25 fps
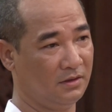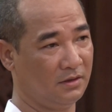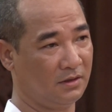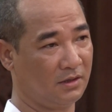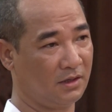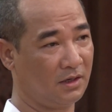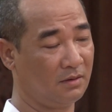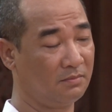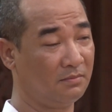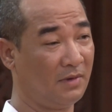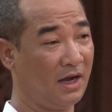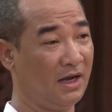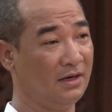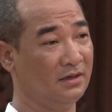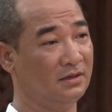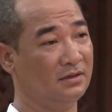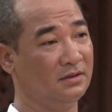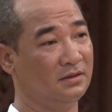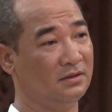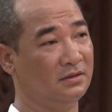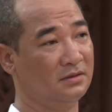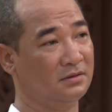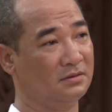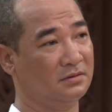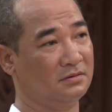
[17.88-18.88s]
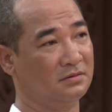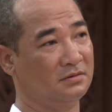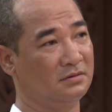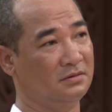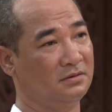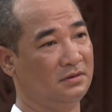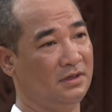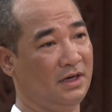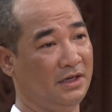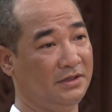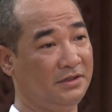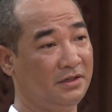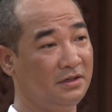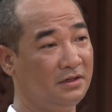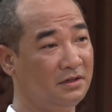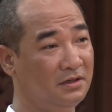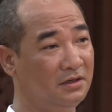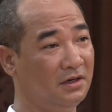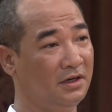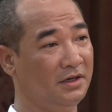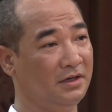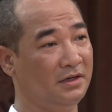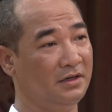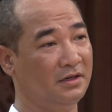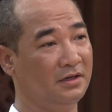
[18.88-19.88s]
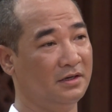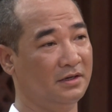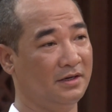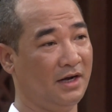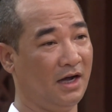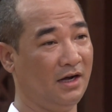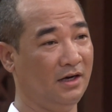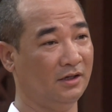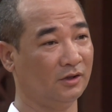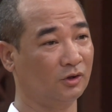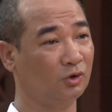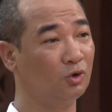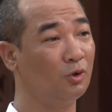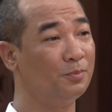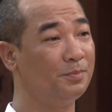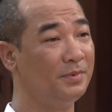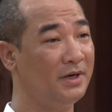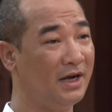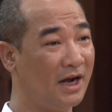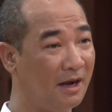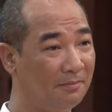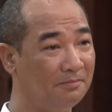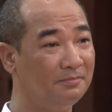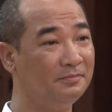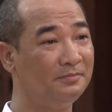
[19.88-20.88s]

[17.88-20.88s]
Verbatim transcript: các bạn là những người đã ở top 5